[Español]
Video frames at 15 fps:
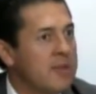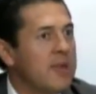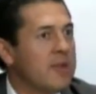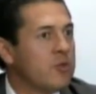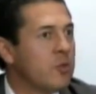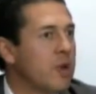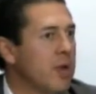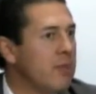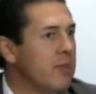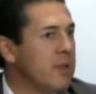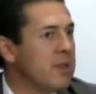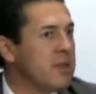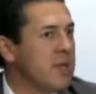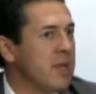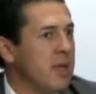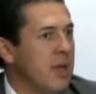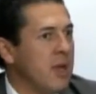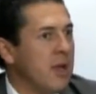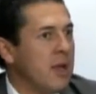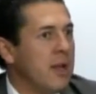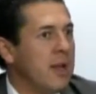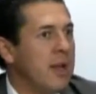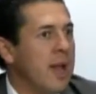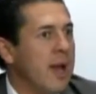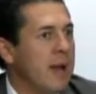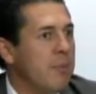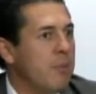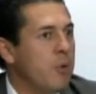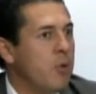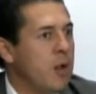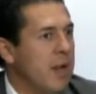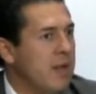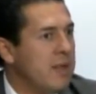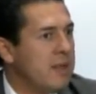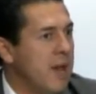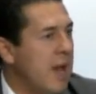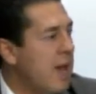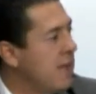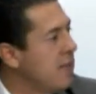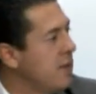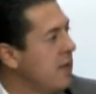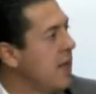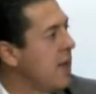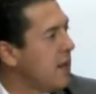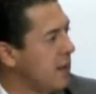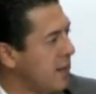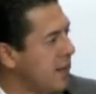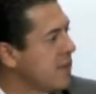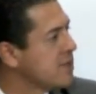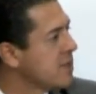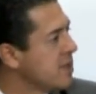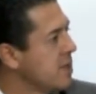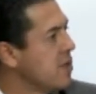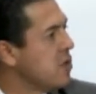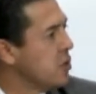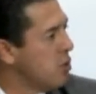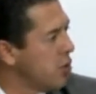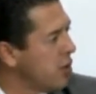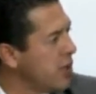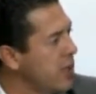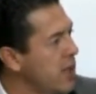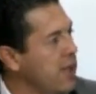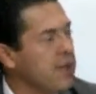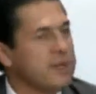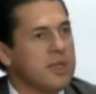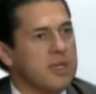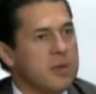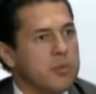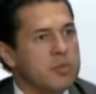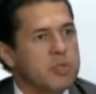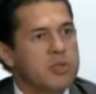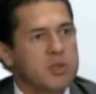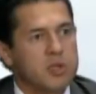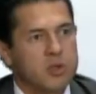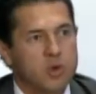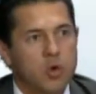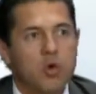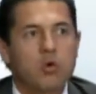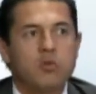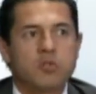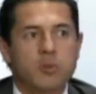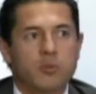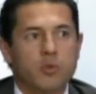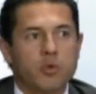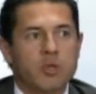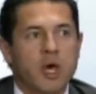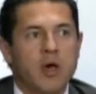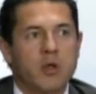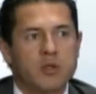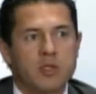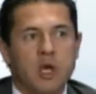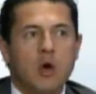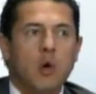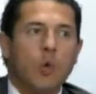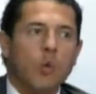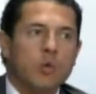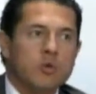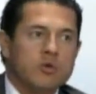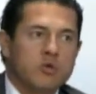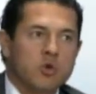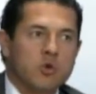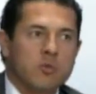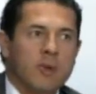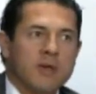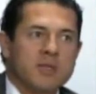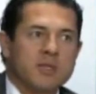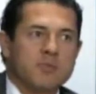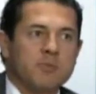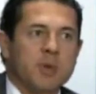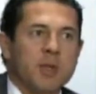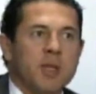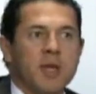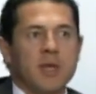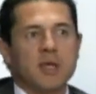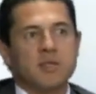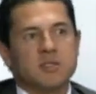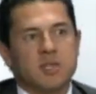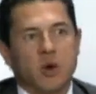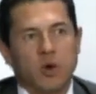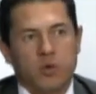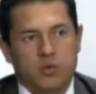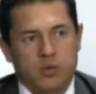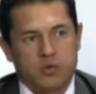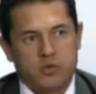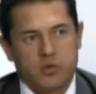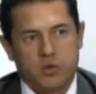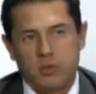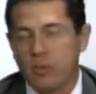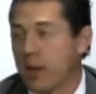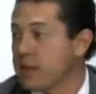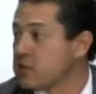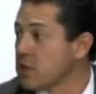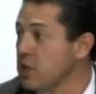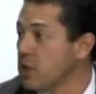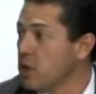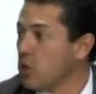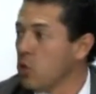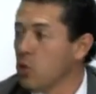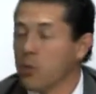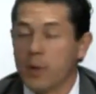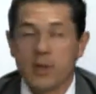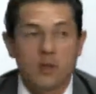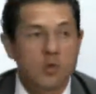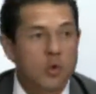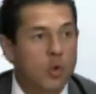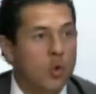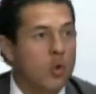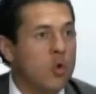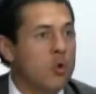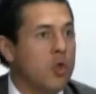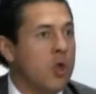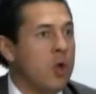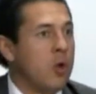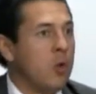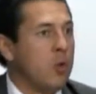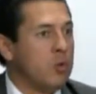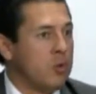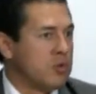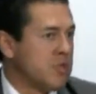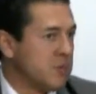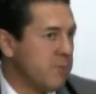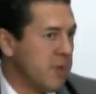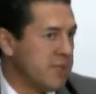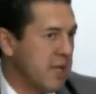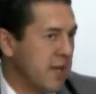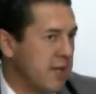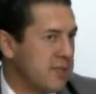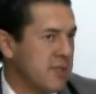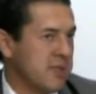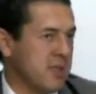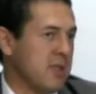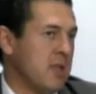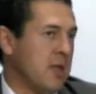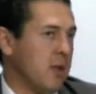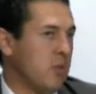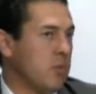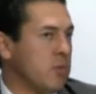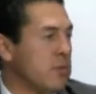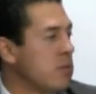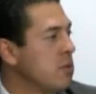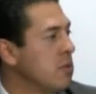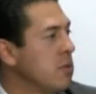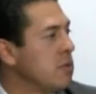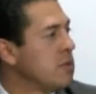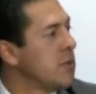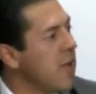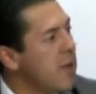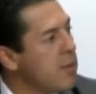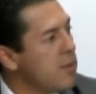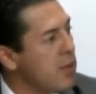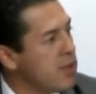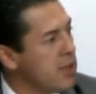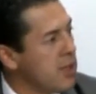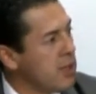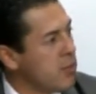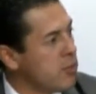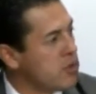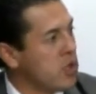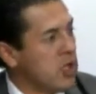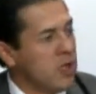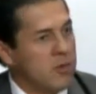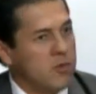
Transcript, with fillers: Naturalmente, la pluralidad y la riqueza de ideología que tenemos entre todos los diputados, unos con más experiencia, otros con más juventud, unos especialistas en algún tema, tenemos